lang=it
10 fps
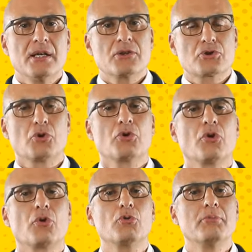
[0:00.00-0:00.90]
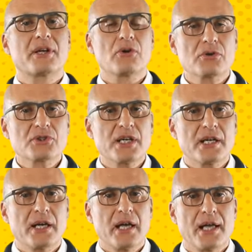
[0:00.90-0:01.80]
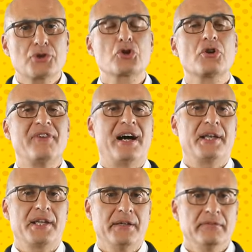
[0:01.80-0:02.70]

sono numerose e sono varie,